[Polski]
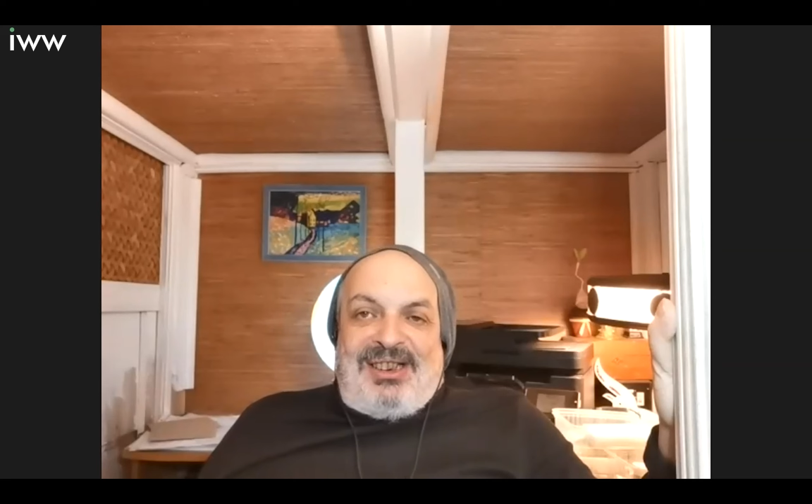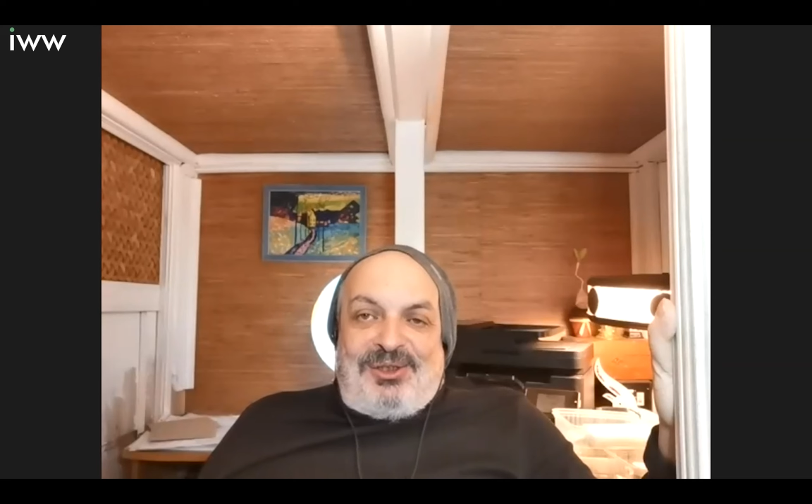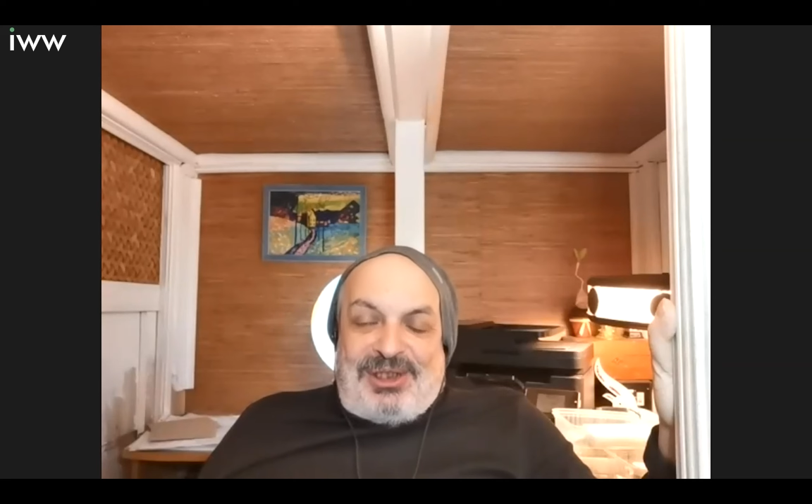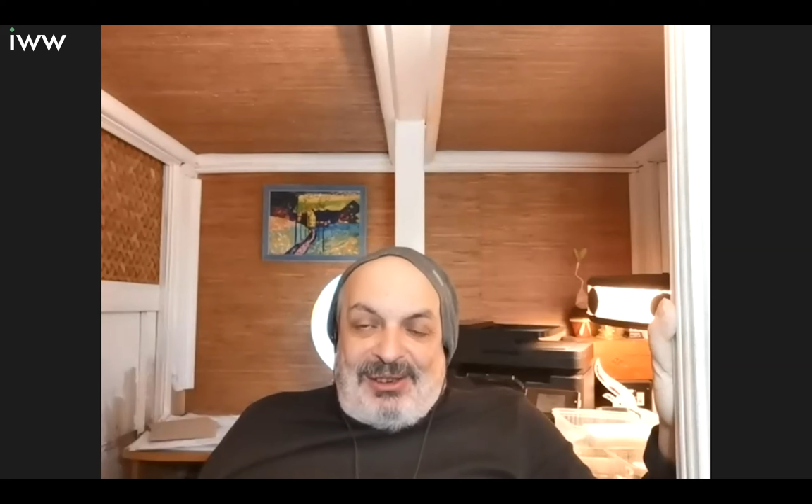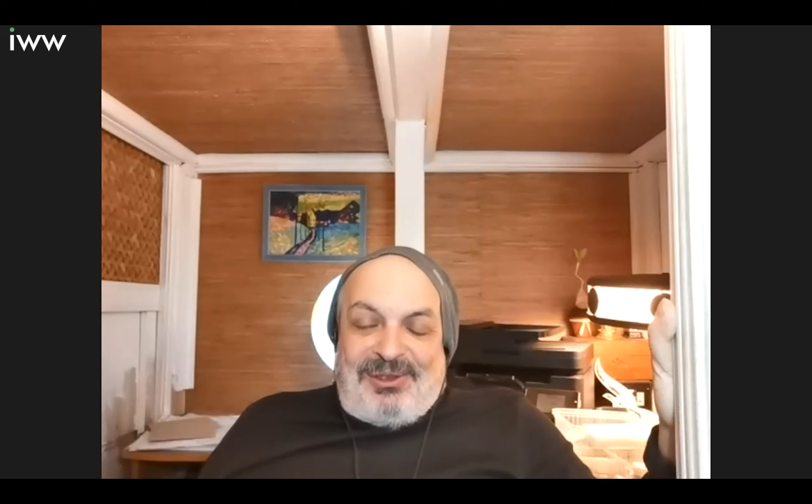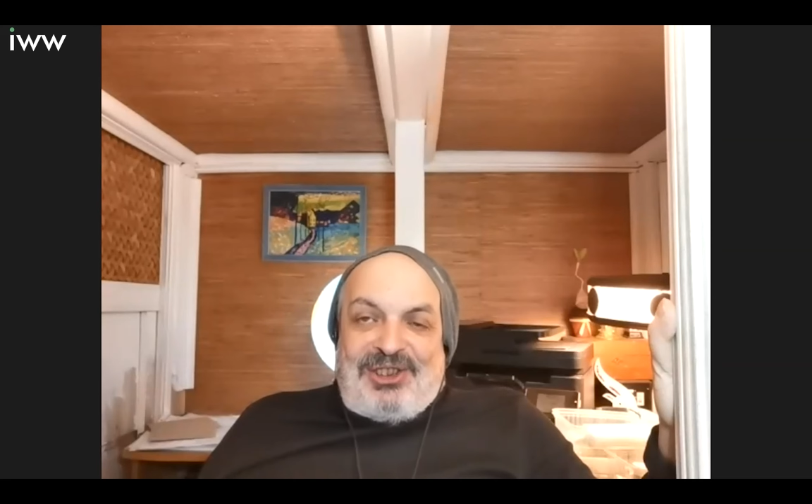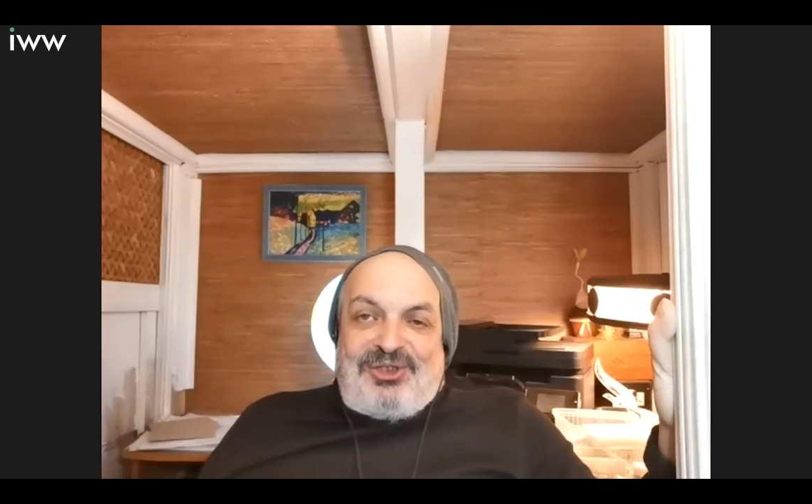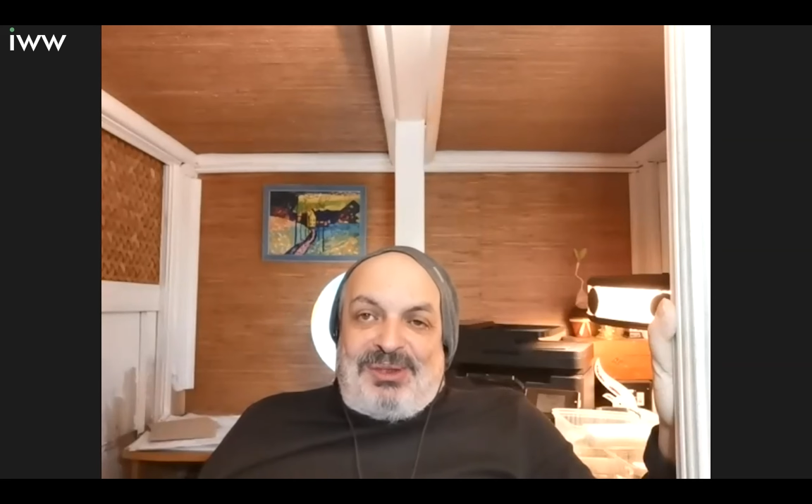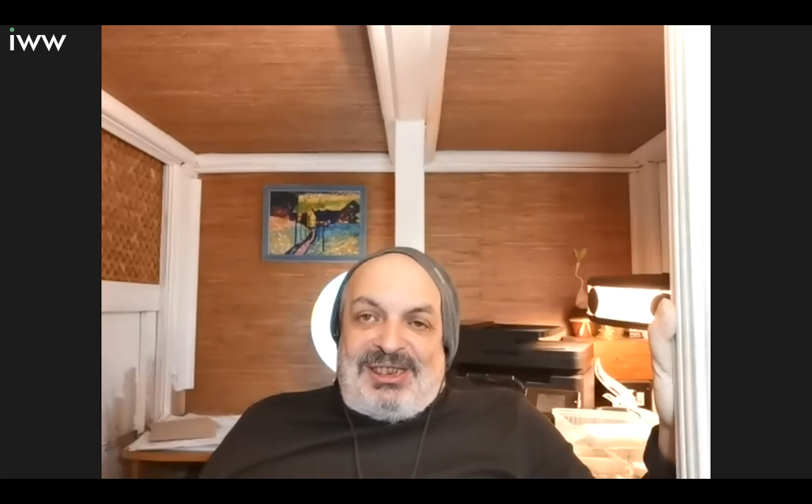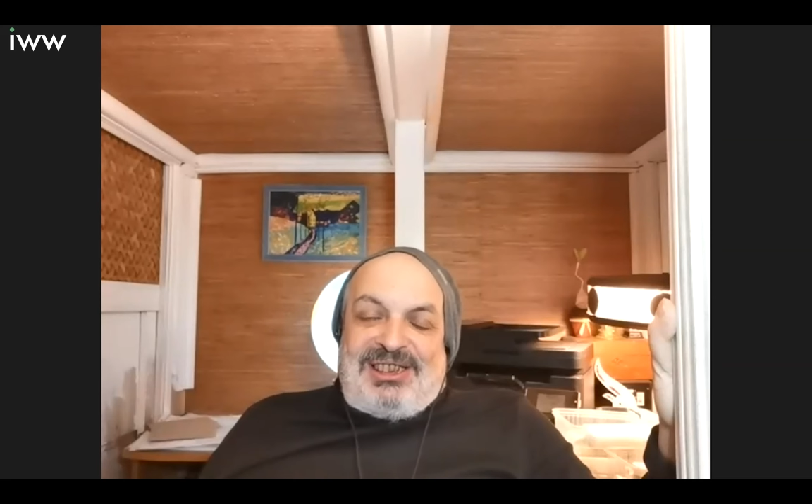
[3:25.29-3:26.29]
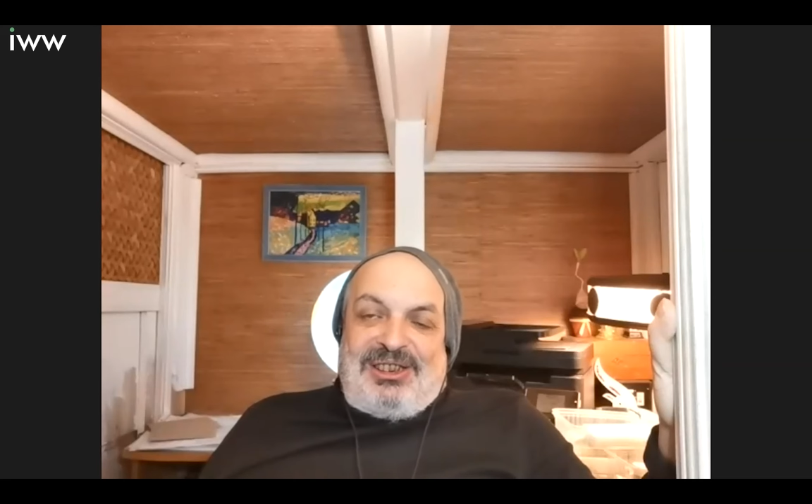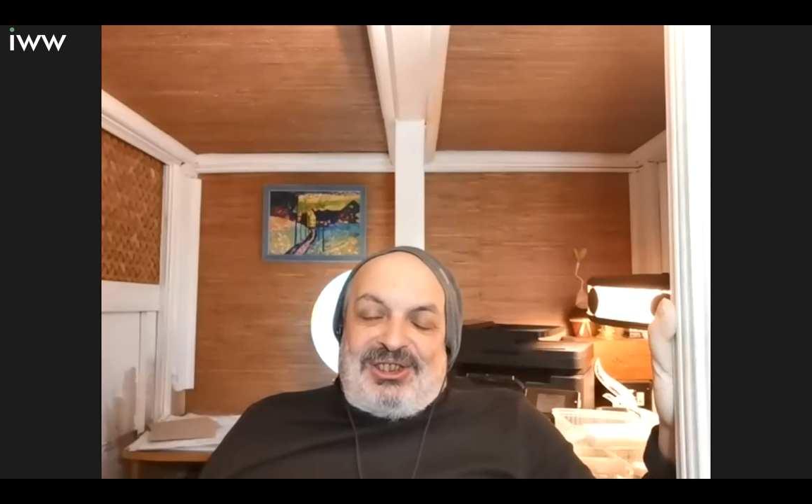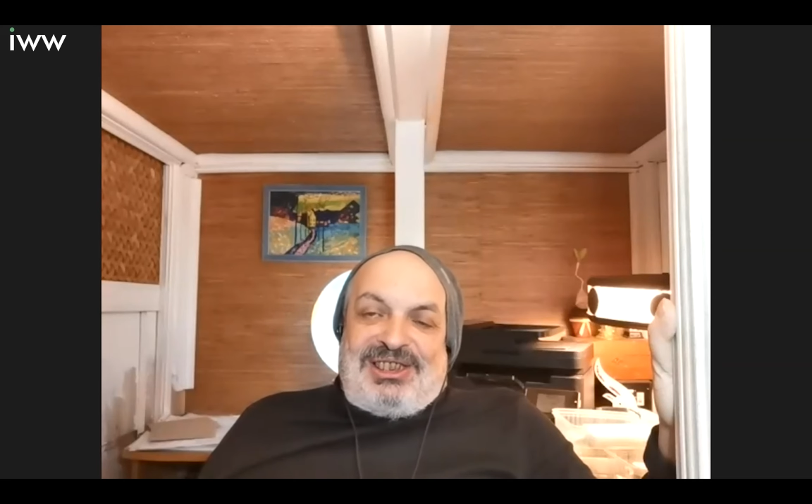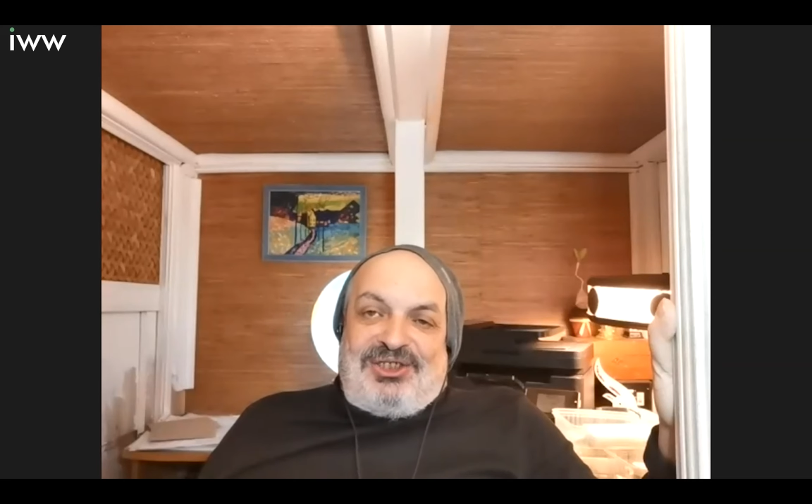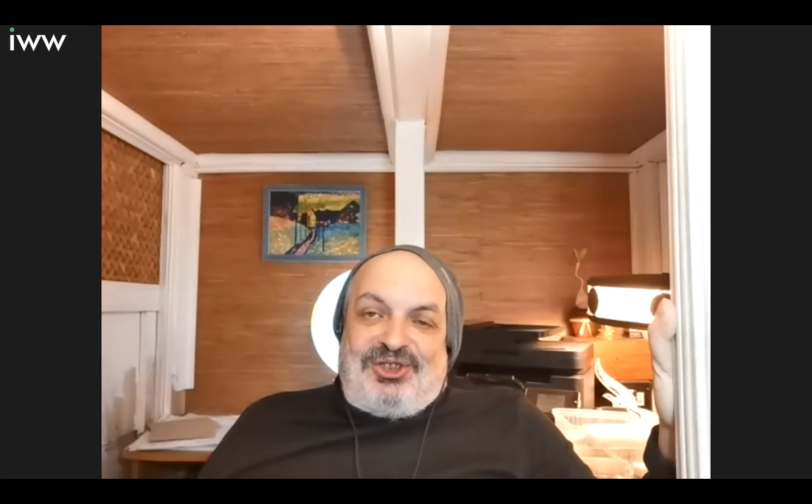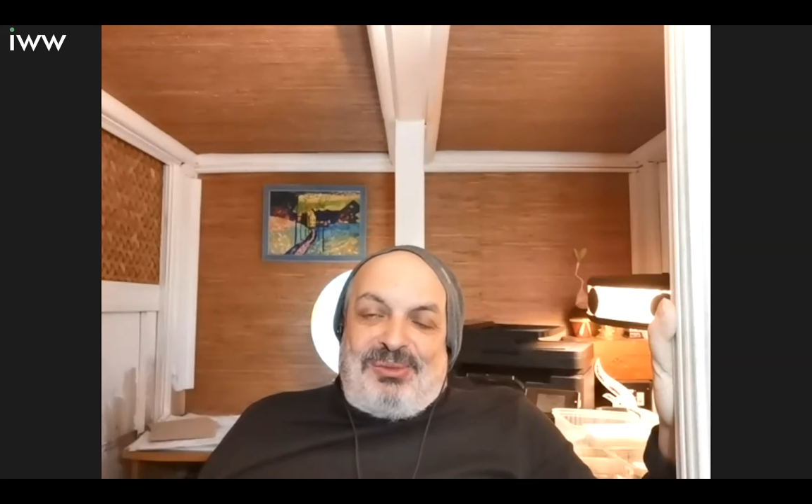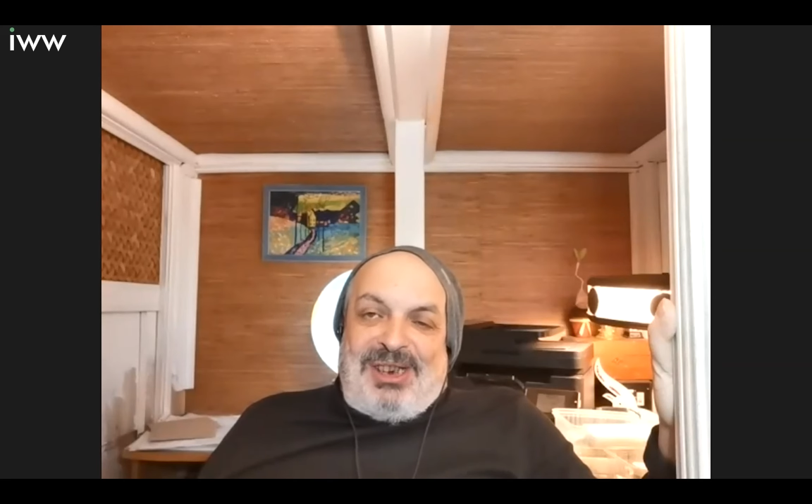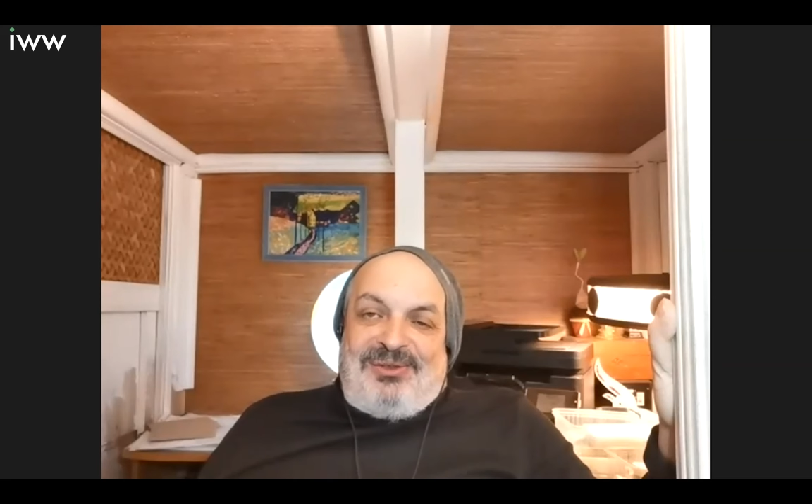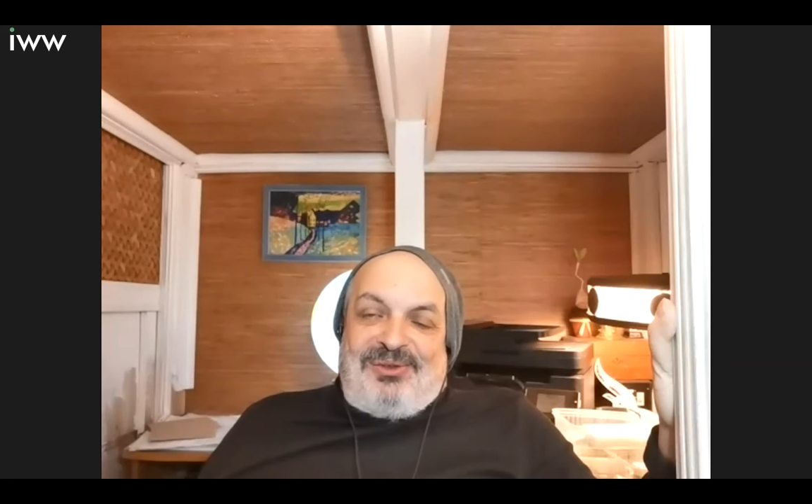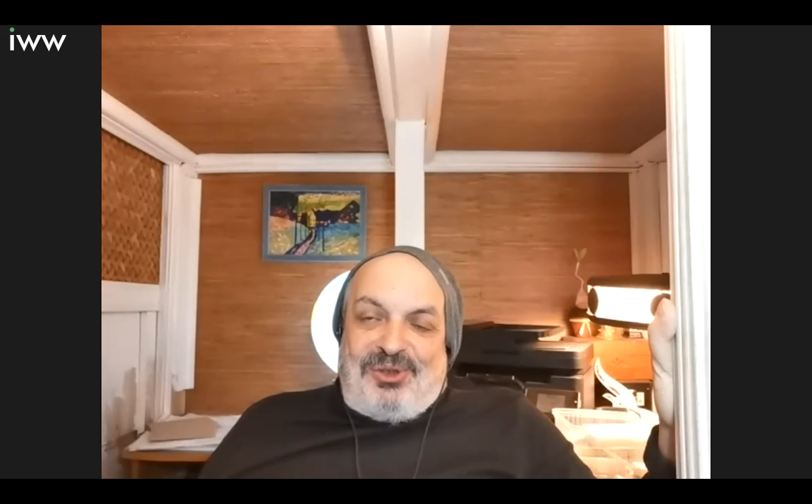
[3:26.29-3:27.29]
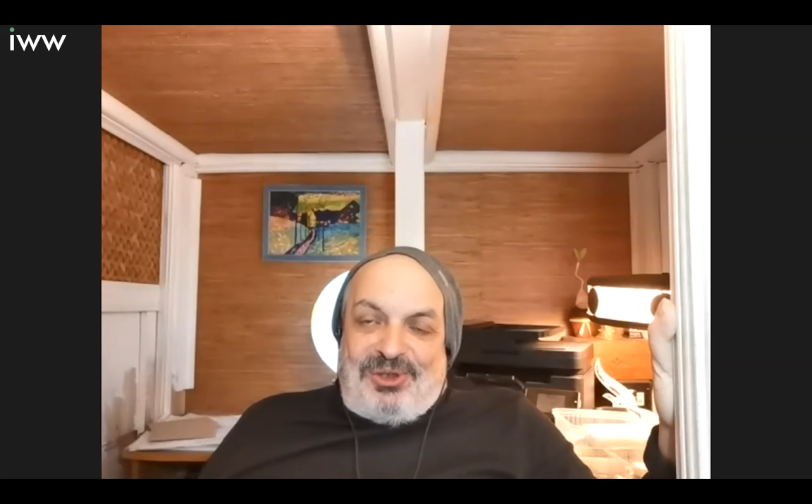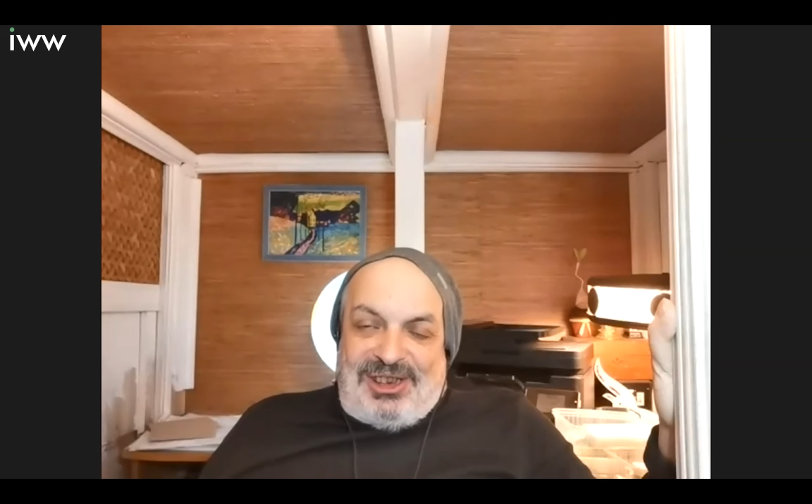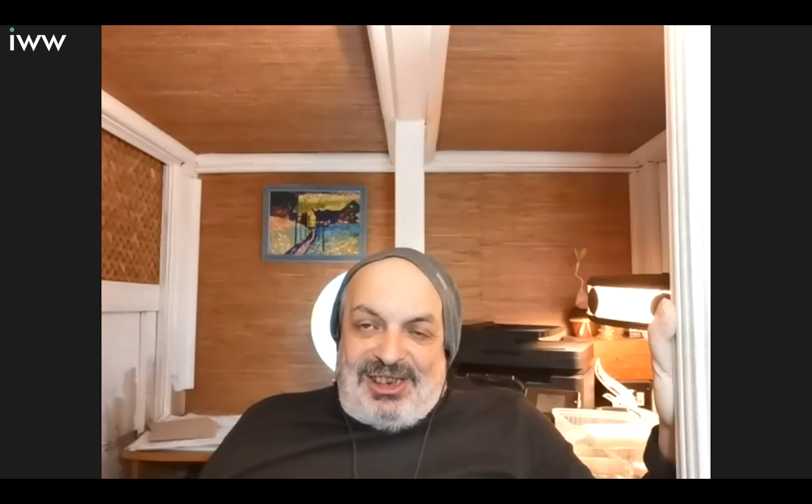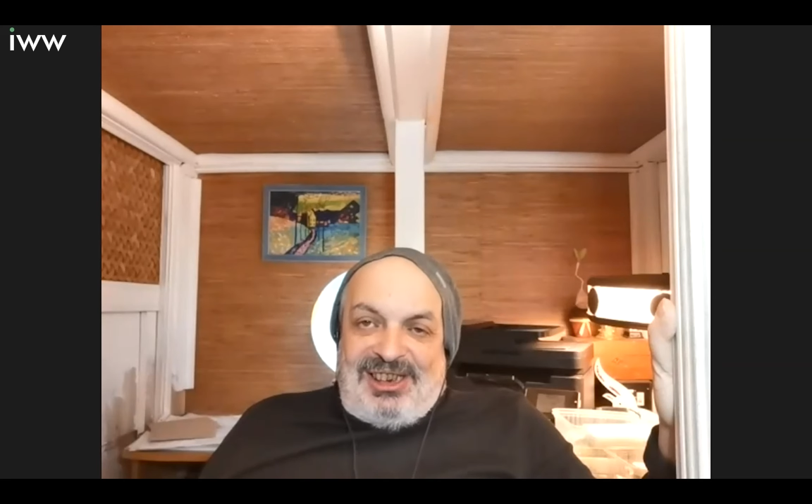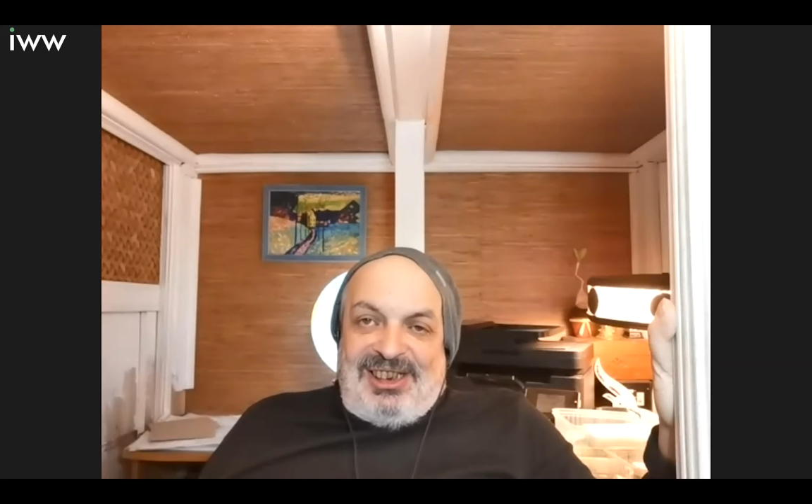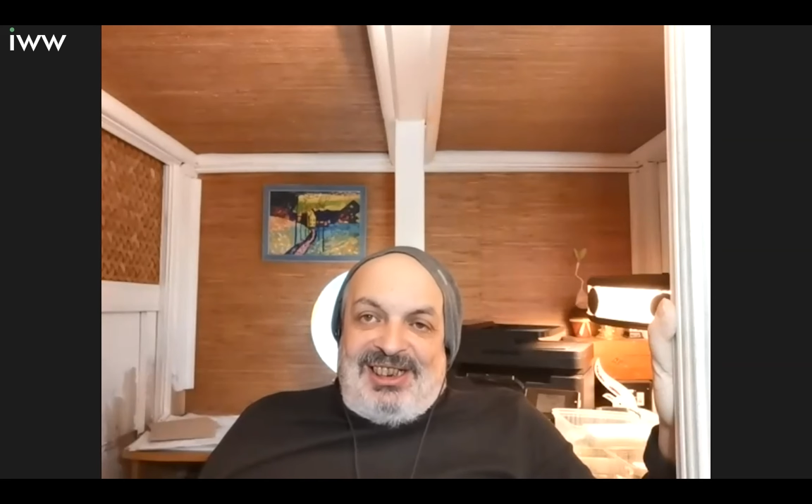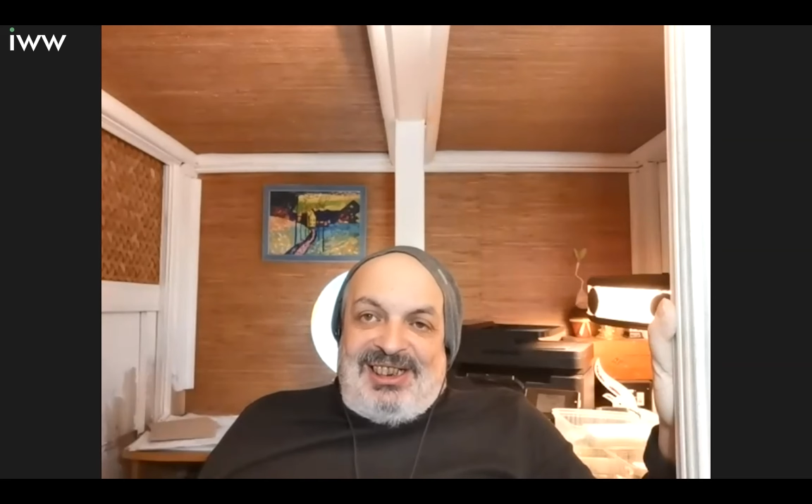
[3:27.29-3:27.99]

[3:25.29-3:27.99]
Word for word: No i tam właśnie była sytuacja zatrzymania w rodach